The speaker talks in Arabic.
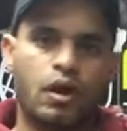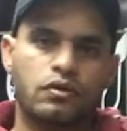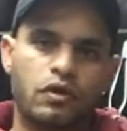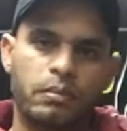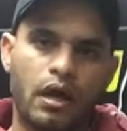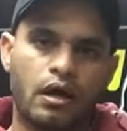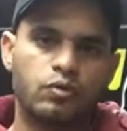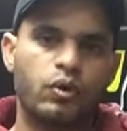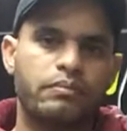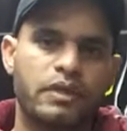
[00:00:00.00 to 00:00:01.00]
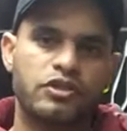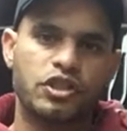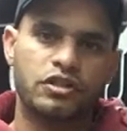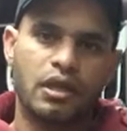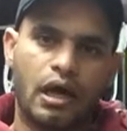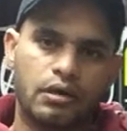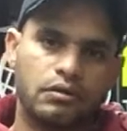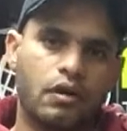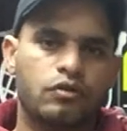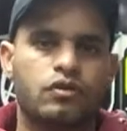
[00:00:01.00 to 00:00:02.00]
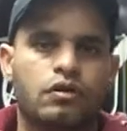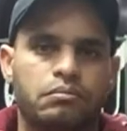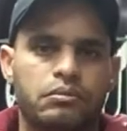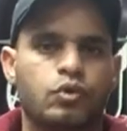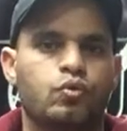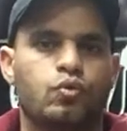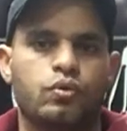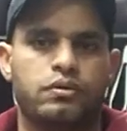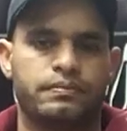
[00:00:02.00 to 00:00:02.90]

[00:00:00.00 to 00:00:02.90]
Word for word: اكتر من العرض وامتى نشد العرض اكتر من الطول